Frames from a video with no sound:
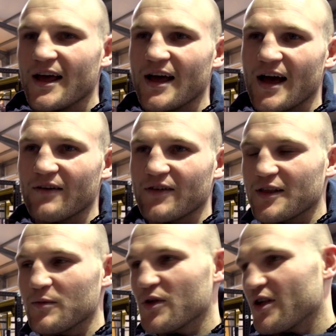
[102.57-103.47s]
e, a
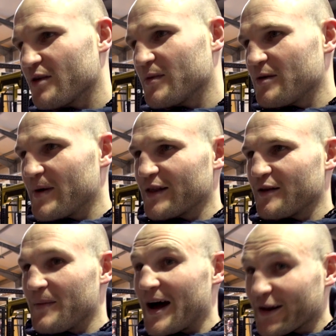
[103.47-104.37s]
więc no myślę, że będzie
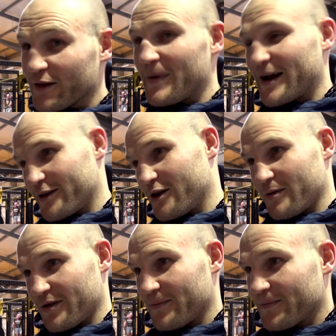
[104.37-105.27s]
bardzo, bardzo bardzo, bardzo dobrze.